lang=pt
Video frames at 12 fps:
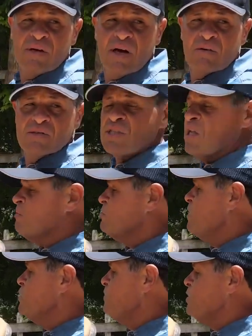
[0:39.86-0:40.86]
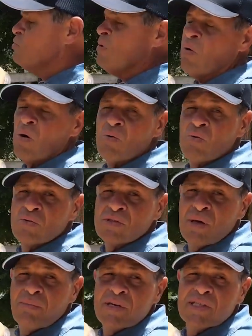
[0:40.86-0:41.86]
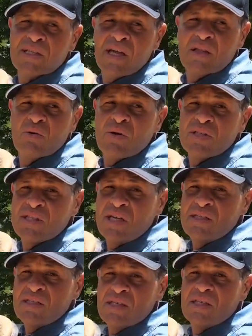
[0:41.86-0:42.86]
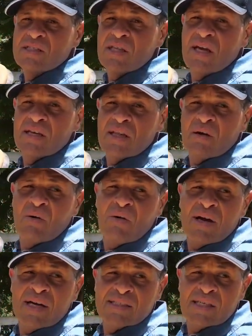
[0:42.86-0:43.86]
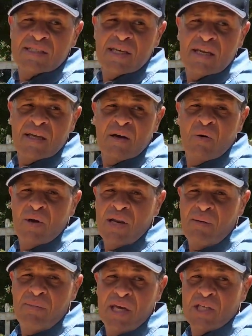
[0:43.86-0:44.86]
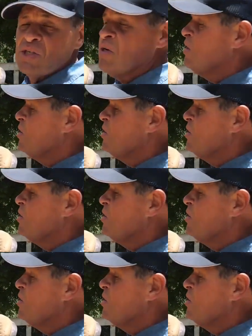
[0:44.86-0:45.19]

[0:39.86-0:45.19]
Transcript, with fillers: aos tempos, mas o pessoal, alguns apresentadores ainda insistem ainda em colocar essa cela erroneamente.